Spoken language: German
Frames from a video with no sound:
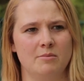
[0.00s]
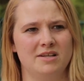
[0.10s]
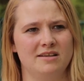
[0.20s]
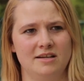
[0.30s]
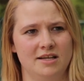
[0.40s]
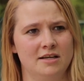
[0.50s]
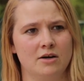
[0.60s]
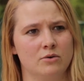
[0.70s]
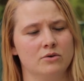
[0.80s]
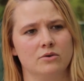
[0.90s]
damit in den
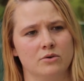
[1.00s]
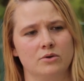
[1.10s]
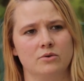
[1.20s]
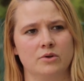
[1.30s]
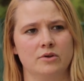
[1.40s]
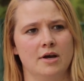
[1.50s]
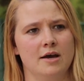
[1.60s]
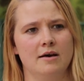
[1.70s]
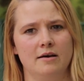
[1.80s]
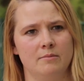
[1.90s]
Hintergrund rückt und
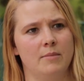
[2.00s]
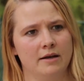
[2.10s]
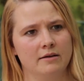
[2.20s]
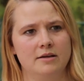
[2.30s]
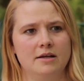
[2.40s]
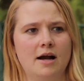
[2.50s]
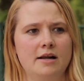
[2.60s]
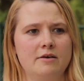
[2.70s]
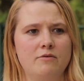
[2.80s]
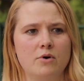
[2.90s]
ähm, andere Dinge
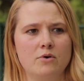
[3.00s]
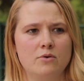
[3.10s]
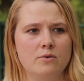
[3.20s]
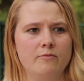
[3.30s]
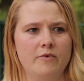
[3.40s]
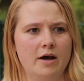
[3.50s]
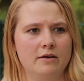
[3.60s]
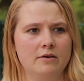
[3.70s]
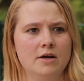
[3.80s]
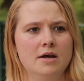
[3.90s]
halt hervorgehoben
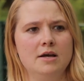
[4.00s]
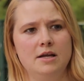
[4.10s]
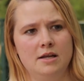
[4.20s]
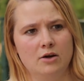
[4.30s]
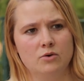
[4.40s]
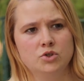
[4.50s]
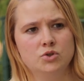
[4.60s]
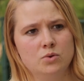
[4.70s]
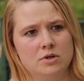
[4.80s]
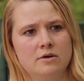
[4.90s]
werden. In der
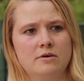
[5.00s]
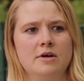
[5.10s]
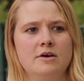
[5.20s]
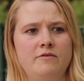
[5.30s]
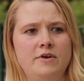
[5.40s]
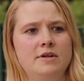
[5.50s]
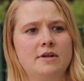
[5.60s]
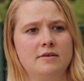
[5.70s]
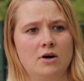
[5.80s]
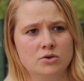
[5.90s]
Grundschule findet
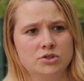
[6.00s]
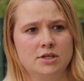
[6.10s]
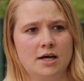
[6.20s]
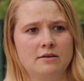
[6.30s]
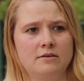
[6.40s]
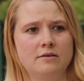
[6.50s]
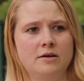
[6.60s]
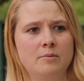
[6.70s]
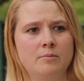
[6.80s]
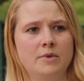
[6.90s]
das auch statt.
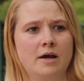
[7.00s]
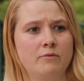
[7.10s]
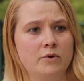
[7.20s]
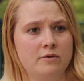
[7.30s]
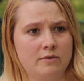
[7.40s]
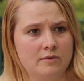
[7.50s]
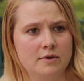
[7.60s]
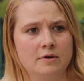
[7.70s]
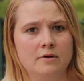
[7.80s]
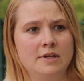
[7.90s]
Ähm, da wird es
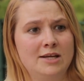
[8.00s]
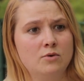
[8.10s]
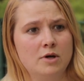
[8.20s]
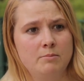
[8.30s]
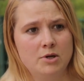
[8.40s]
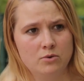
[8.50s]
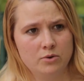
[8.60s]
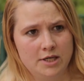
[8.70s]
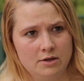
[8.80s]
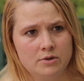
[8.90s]
äh, nicht nur im
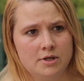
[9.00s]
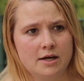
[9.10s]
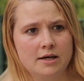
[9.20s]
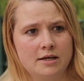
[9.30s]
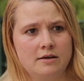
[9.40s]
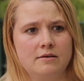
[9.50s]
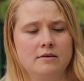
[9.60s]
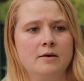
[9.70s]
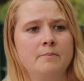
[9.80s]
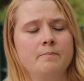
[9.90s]
Biologieunterricht
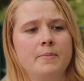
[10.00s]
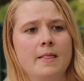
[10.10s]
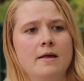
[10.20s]
ähm,